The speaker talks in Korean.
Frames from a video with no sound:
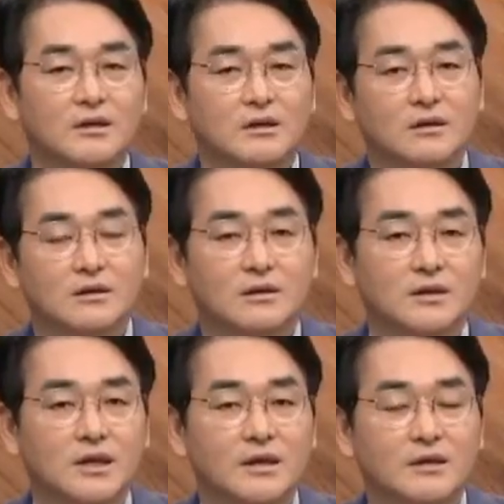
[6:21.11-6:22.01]
어,
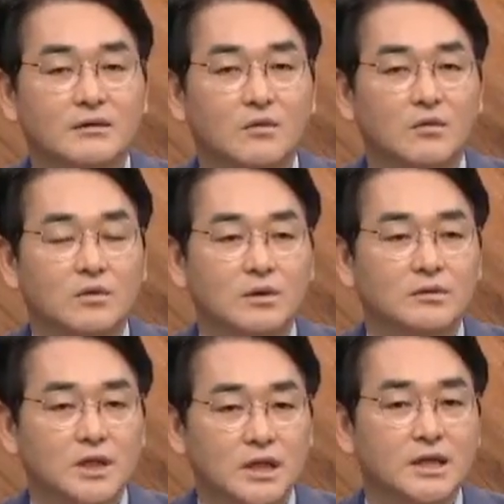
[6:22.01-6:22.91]
이게 그
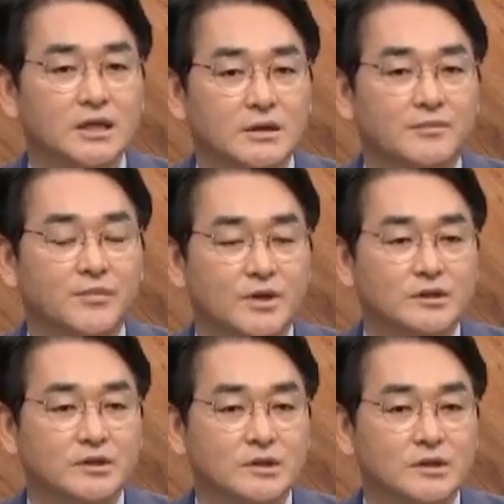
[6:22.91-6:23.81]
차라리
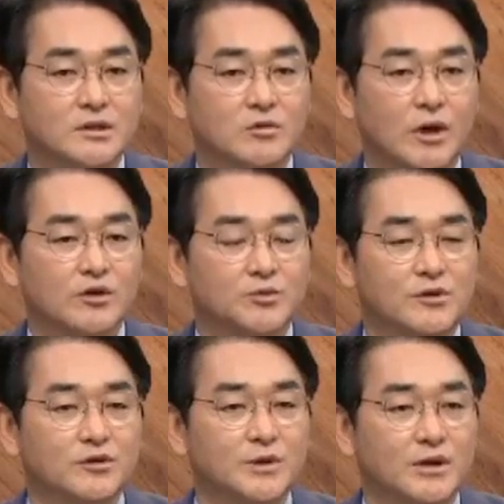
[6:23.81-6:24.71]
그
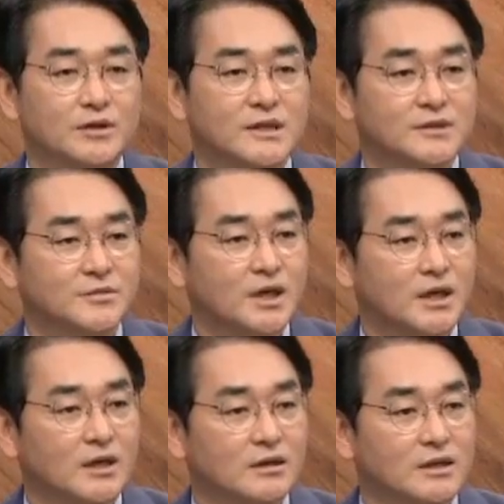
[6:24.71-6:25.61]
과유불급이라고 하지
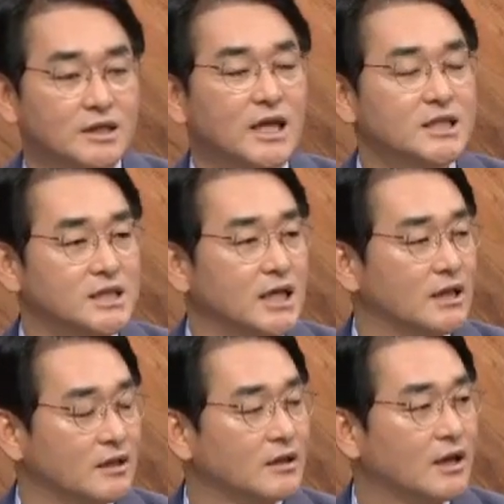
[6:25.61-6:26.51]
않습니까? 지나치지
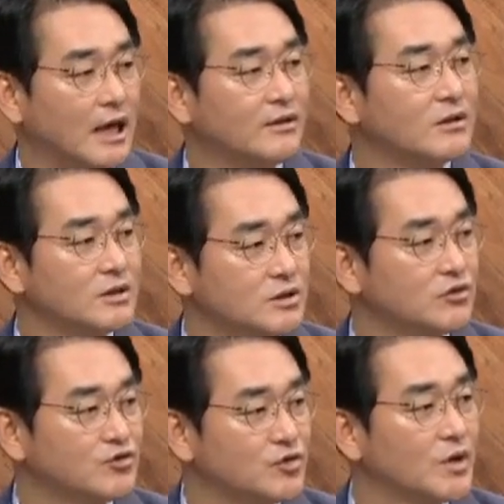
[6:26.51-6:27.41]
않, 는 것이 더
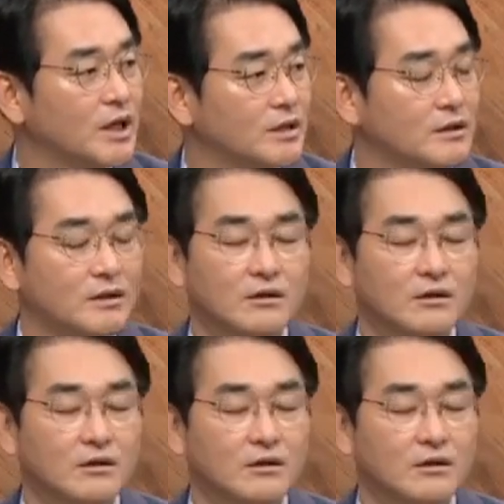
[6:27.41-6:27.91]
중요한